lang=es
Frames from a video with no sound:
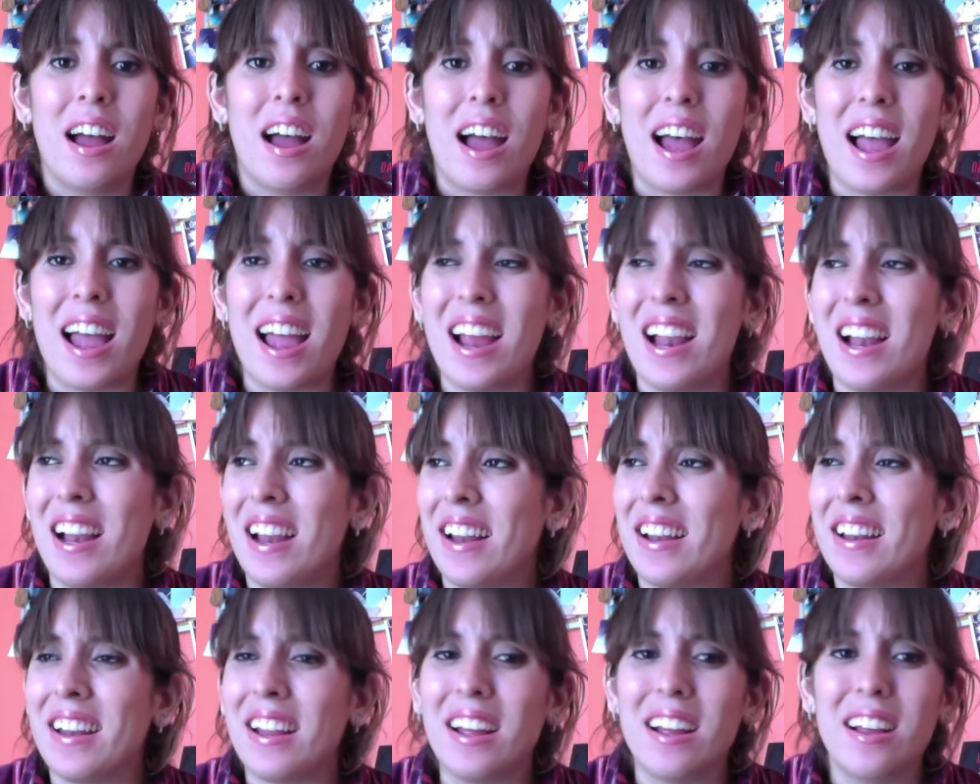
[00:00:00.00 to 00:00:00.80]
a
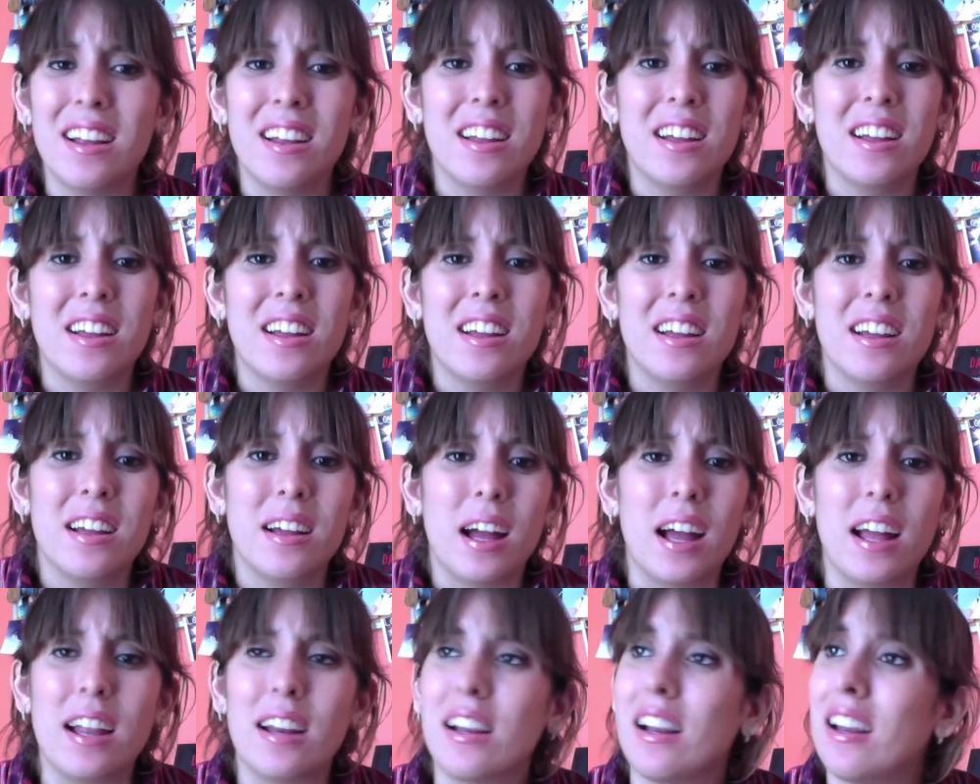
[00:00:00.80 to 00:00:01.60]
Elena,
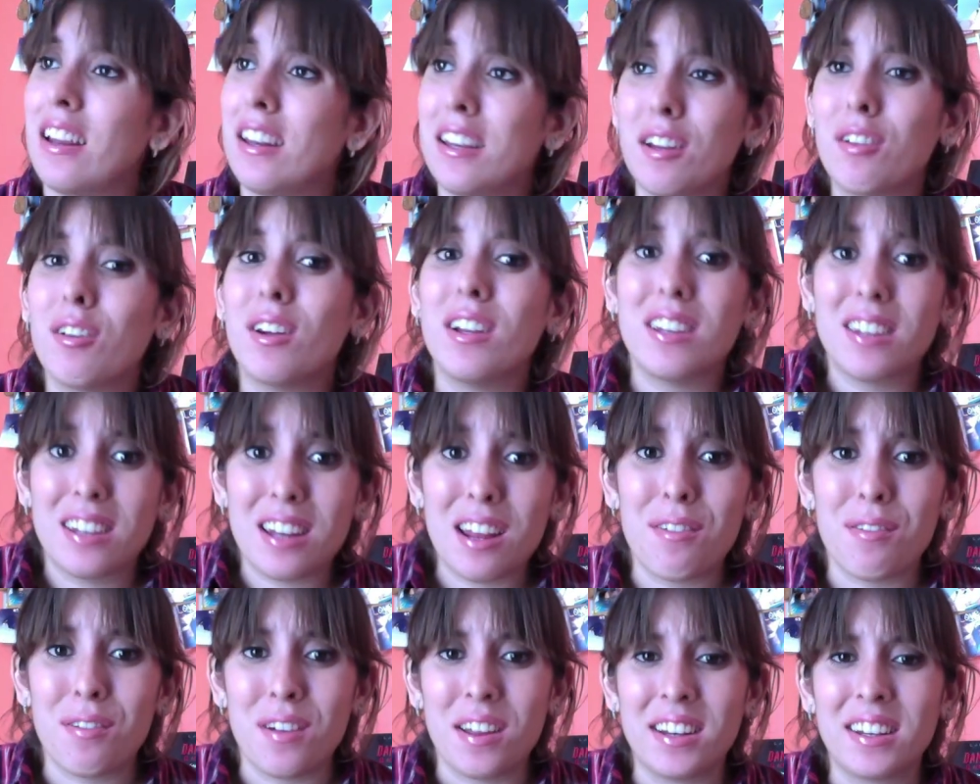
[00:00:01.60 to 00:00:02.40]
Ah, le dijo a
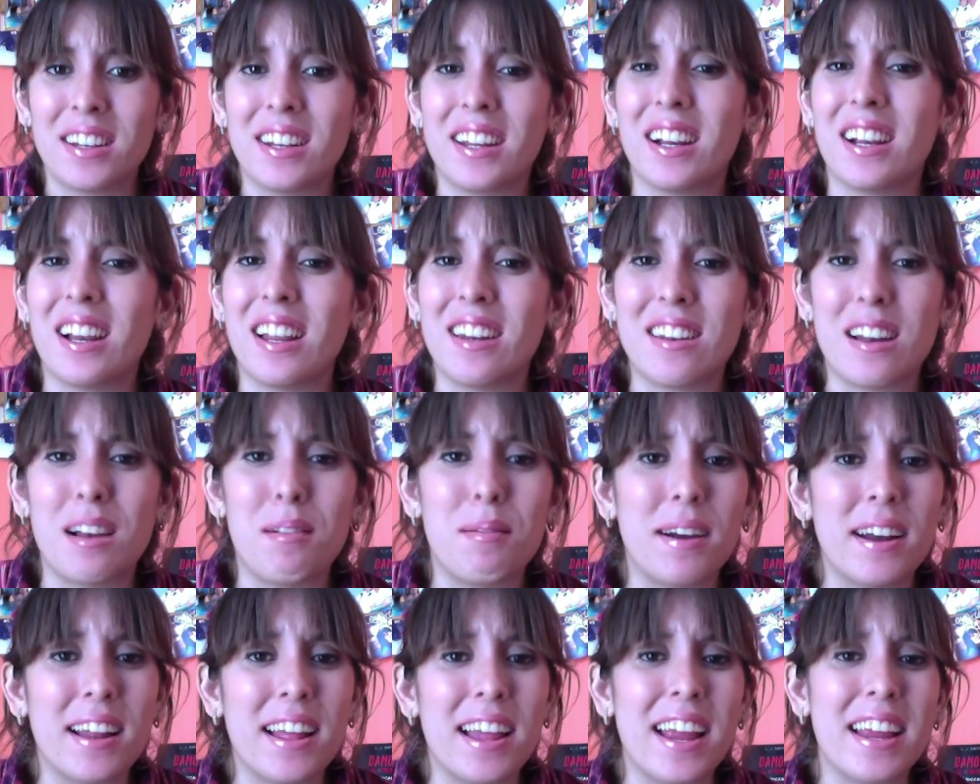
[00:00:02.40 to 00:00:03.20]
Stefan que la
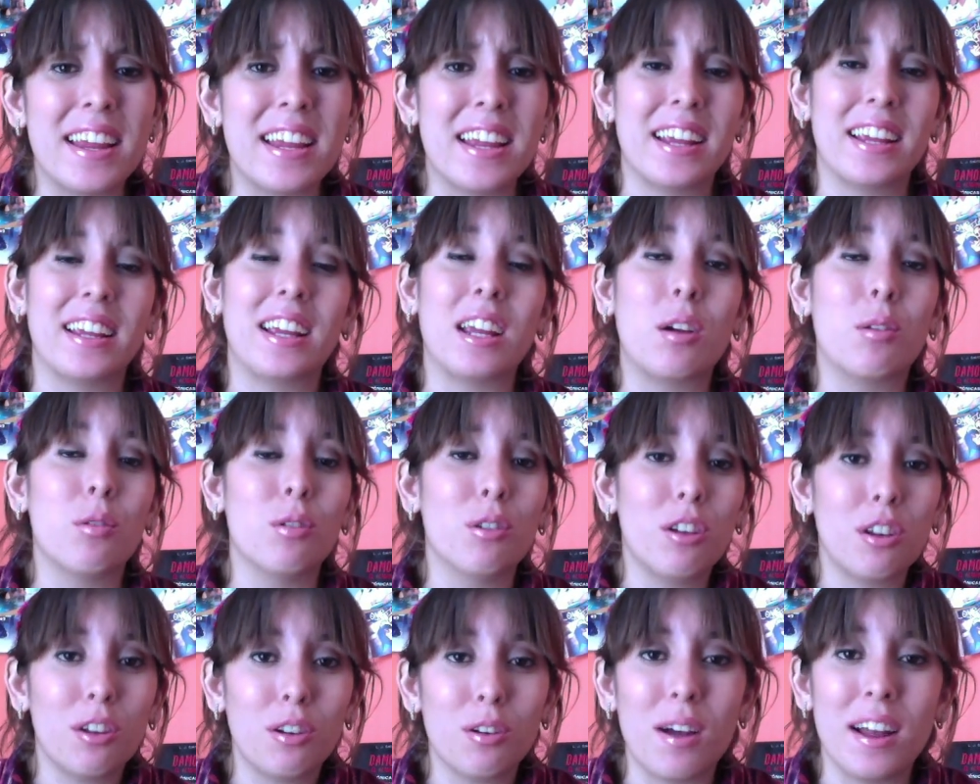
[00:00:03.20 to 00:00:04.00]
salvara ella y
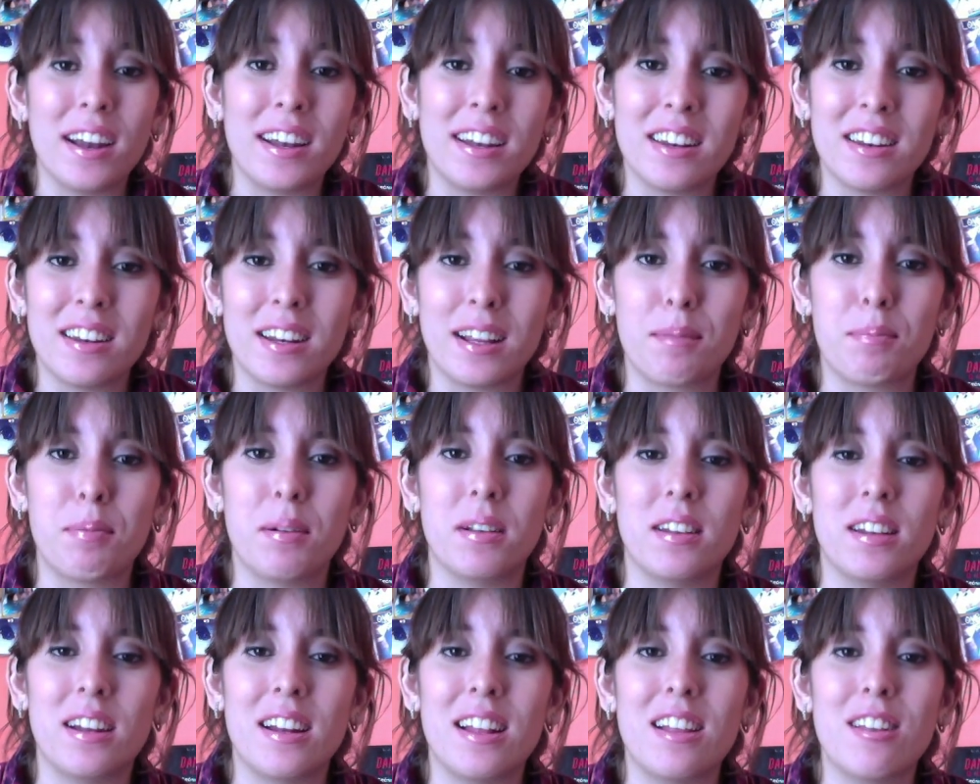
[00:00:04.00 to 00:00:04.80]
justo antes de que
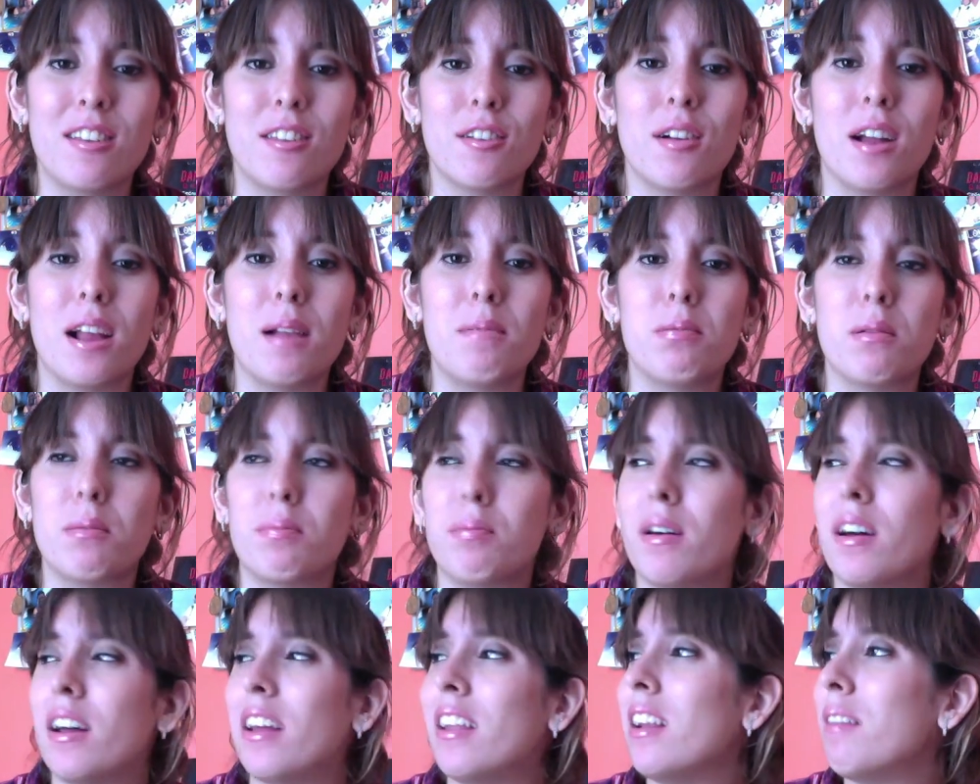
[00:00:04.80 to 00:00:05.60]
pasara eso, el
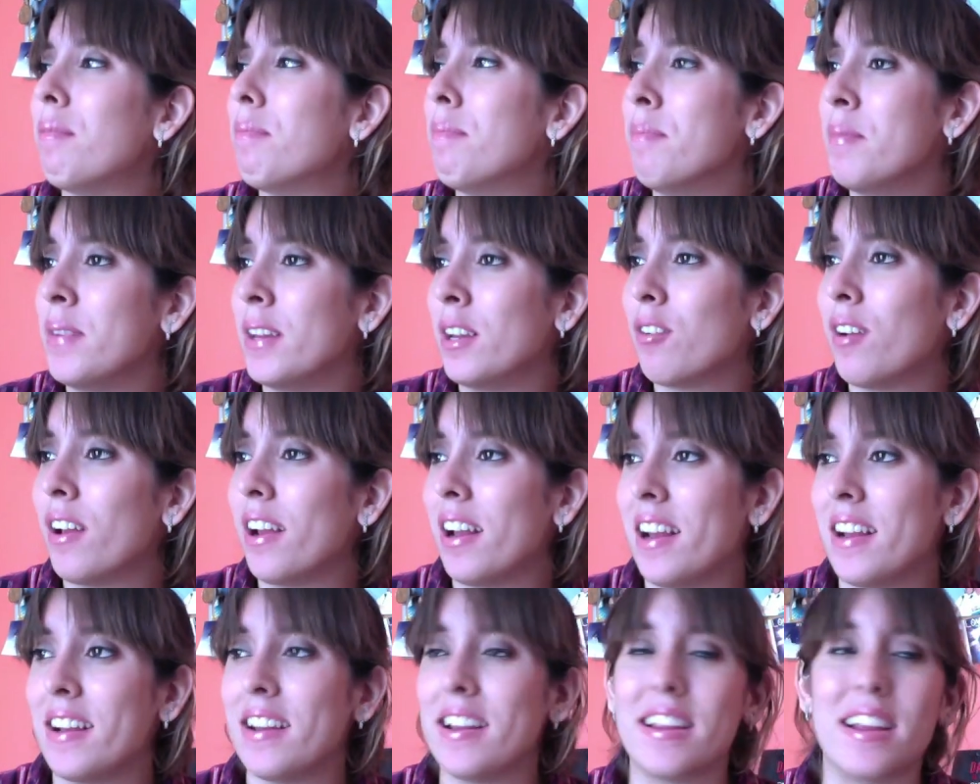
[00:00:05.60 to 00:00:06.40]
papá miró a
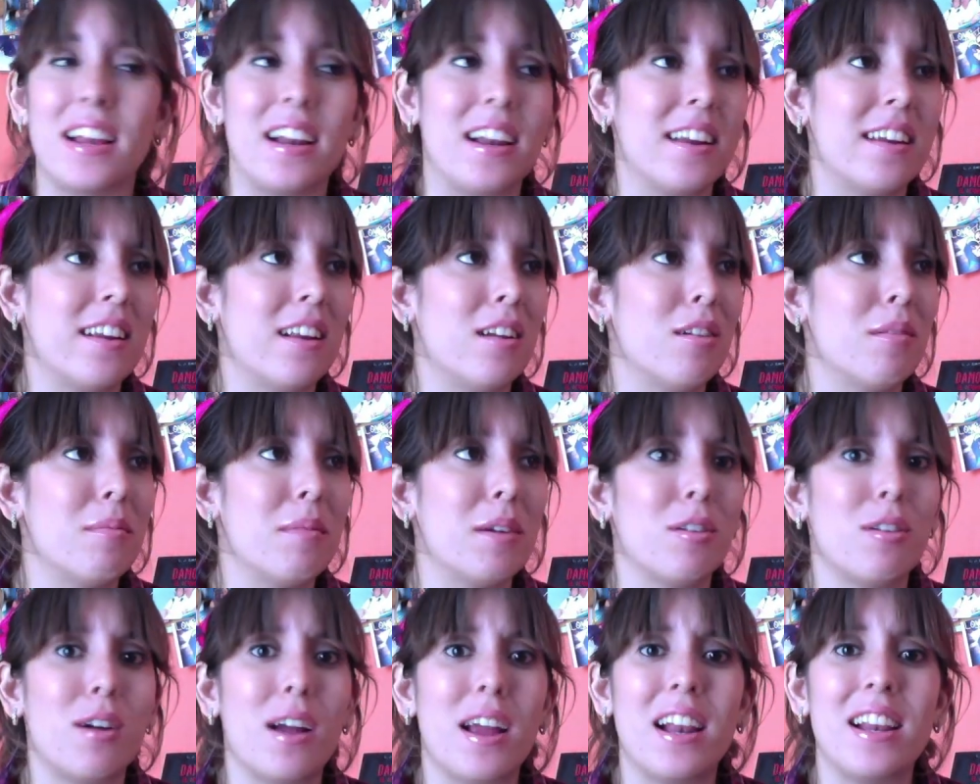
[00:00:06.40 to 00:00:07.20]
Elena y Elena lo
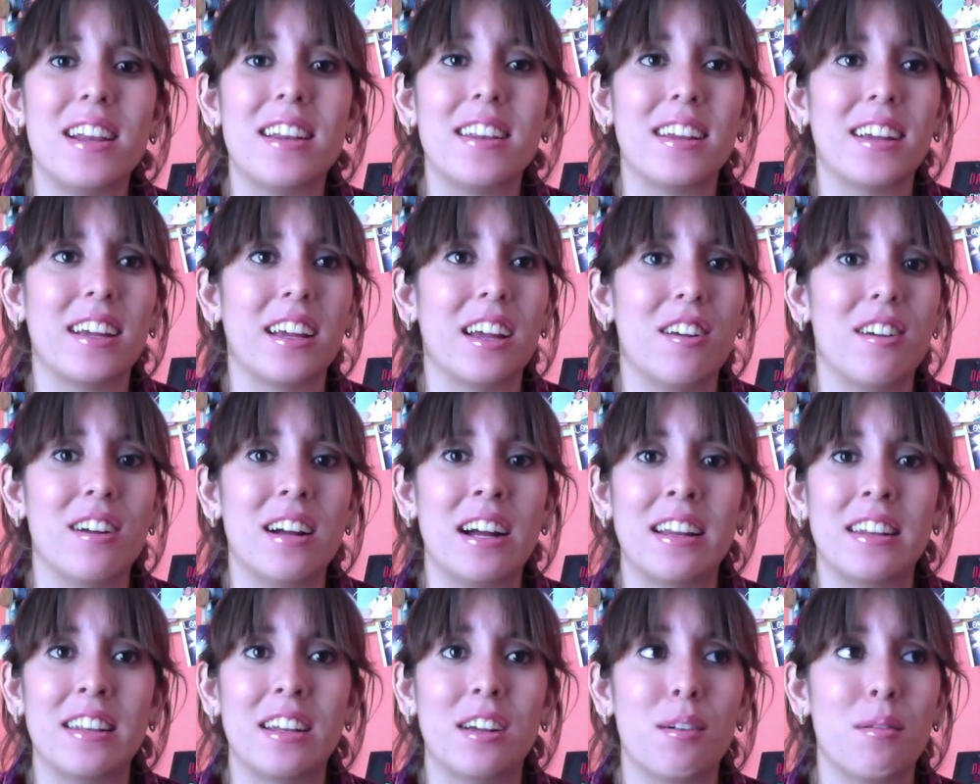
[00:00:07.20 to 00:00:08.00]
miró a él y se quedaron
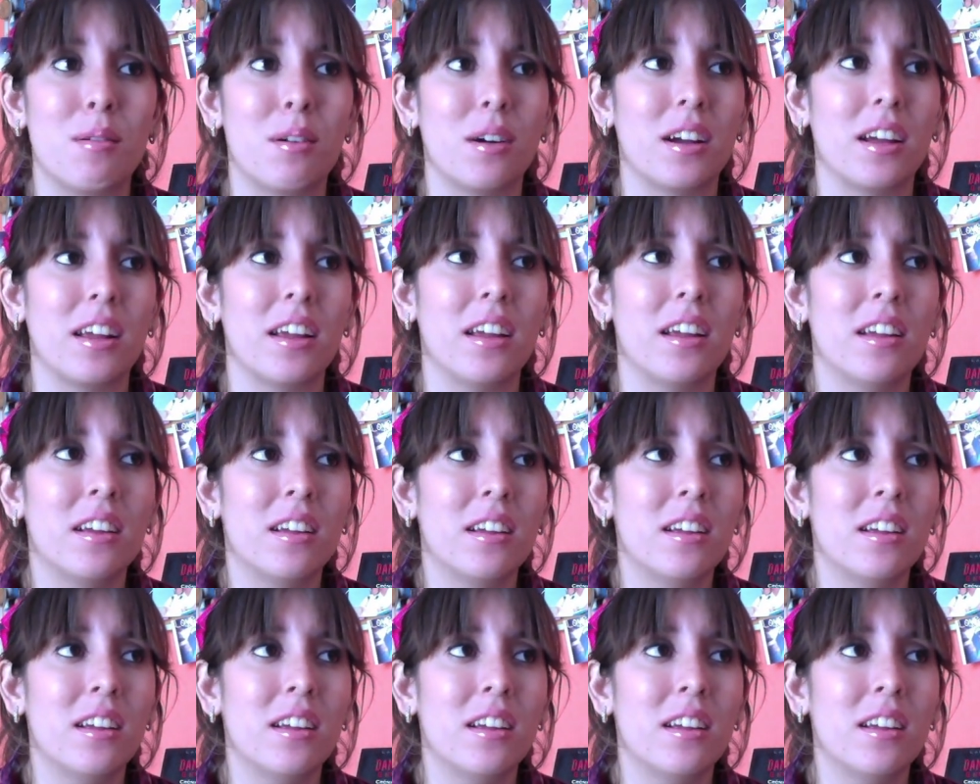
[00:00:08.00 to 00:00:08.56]
así como que